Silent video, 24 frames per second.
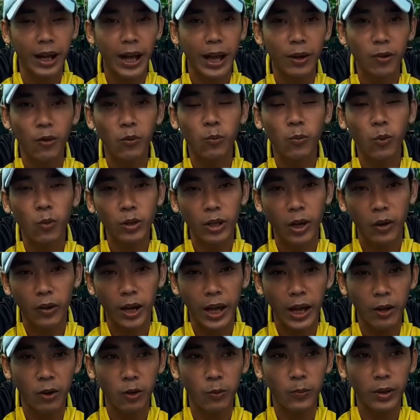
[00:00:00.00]
ai cũng muốn chậu
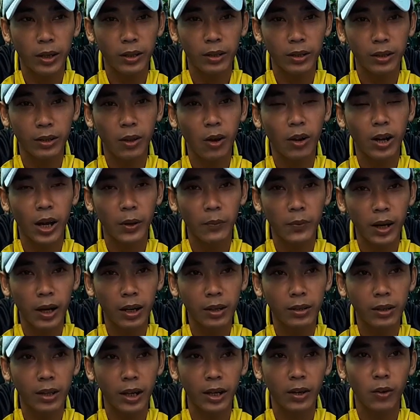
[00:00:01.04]
lan của mình to đẹp
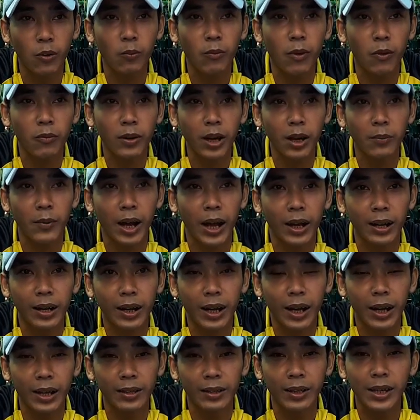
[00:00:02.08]
hết thì cũng mong các bạn
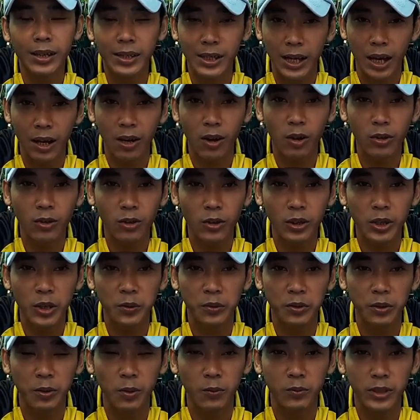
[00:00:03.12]
là chia sẻ nó cho nhiều
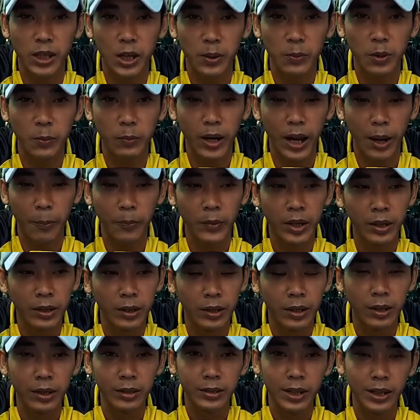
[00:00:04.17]
người cùng xem giúp Lâm
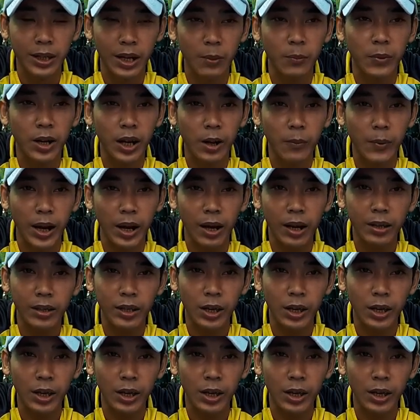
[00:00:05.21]
Xin cảm ơn các bạn rất là